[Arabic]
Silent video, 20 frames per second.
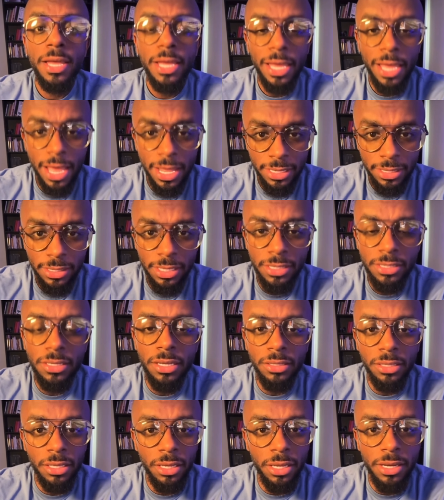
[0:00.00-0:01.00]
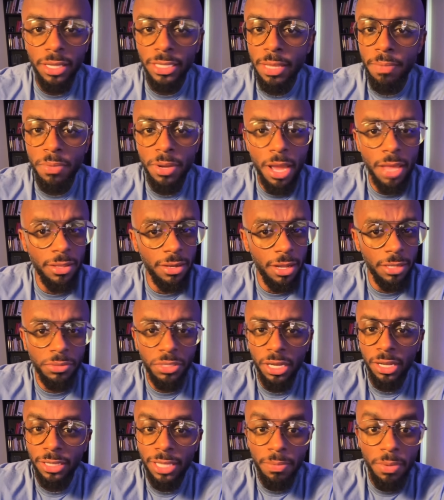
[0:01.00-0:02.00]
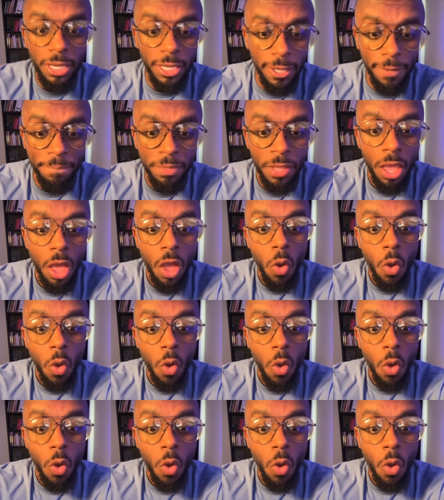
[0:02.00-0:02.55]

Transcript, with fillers: قد تستطيع انك تبني عضلات بشكل طبيعي